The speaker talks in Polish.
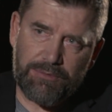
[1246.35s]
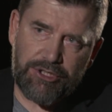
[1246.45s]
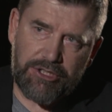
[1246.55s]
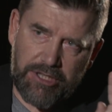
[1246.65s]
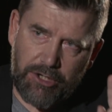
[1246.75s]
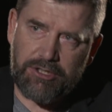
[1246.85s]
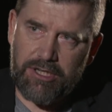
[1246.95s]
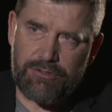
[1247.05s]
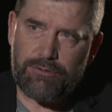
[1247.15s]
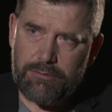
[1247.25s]
mi jednego
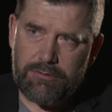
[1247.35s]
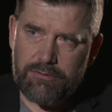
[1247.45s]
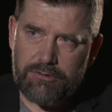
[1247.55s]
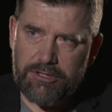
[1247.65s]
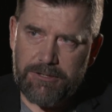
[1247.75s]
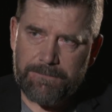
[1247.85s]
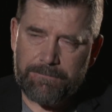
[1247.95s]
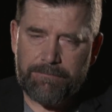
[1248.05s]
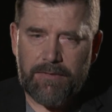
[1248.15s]
tekstu, nie,